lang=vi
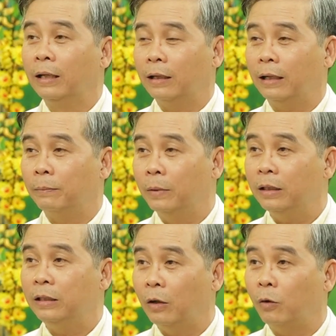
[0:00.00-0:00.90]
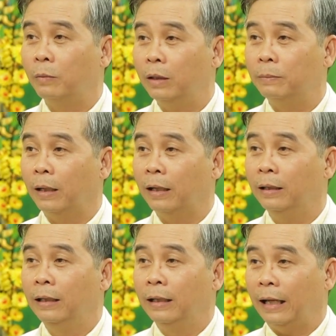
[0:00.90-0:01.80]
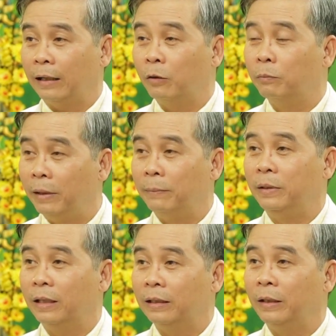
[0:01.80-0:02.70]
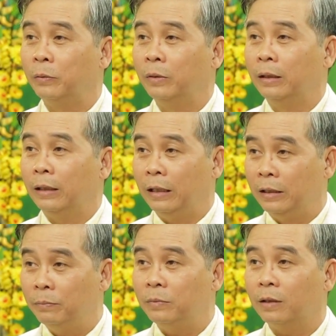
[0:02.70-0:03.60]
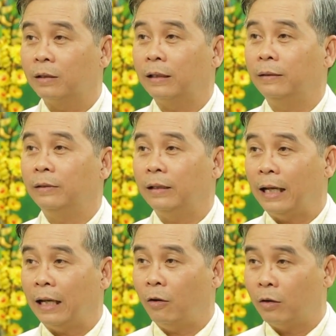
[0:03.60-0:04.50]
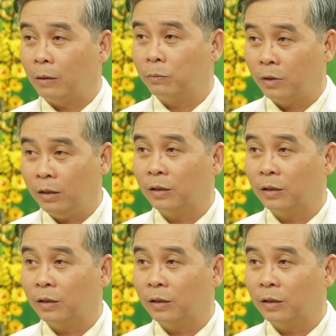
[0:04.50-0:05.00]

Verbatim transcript: đó là bớt dầu bớt mỡ, ăn đồ mềm dễ tiêu thì giúp cho cái gan hoạt động rất